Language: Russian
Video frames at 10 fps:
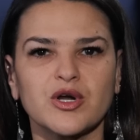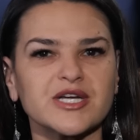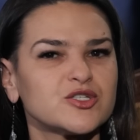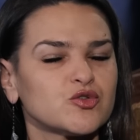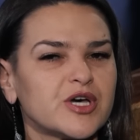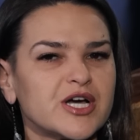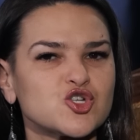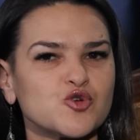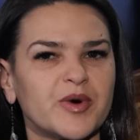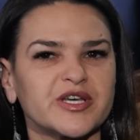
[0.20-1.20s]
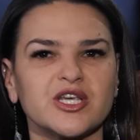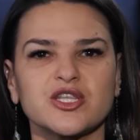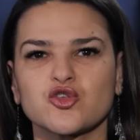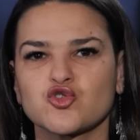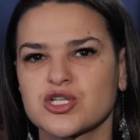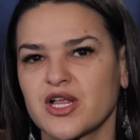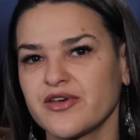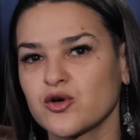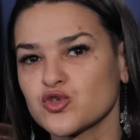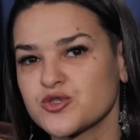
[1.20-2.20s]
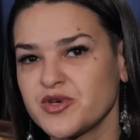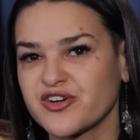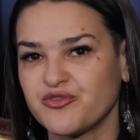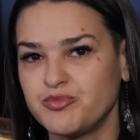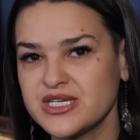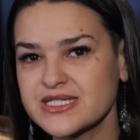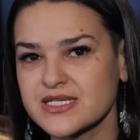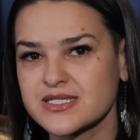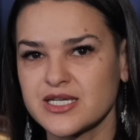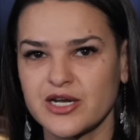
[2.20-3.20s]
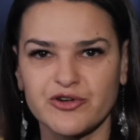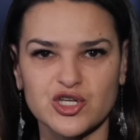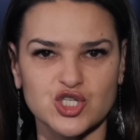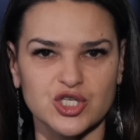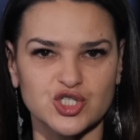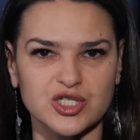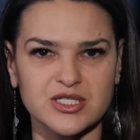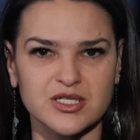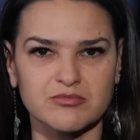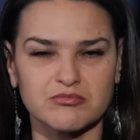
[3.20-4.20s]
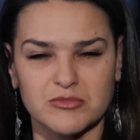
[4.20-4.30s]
Украсть удачу, похитить у человека успех в бизнесе или в личной жизни.